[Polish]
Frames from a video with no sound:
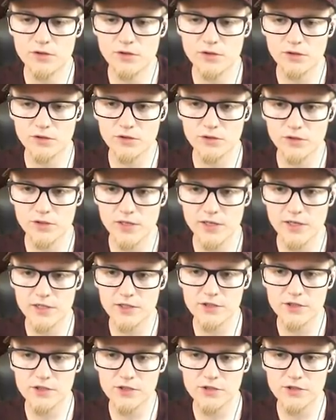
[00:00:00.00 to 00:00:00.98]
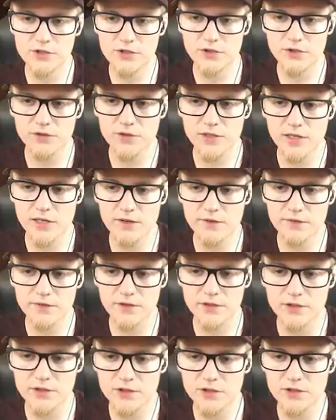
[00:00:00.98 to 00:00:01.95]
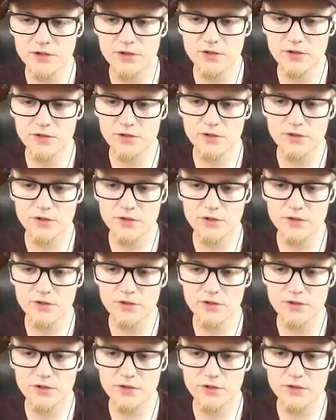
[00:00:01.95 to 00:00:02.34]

To dokręcić, to trafić,